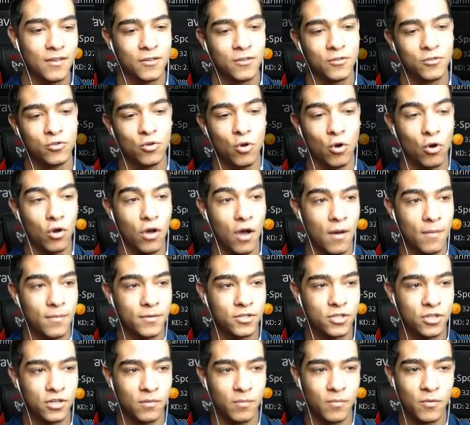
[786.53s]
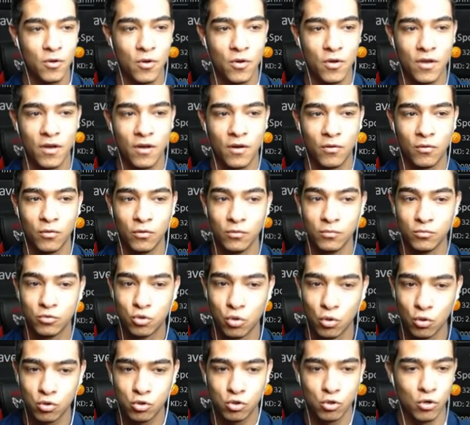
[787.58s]
Yok abi çıkmıyor ya. Oğlum
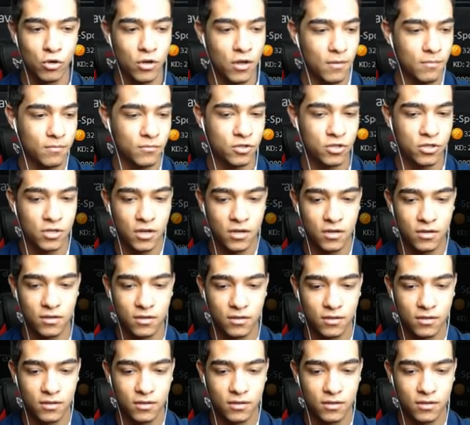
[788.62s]
çok zor yapmışlar.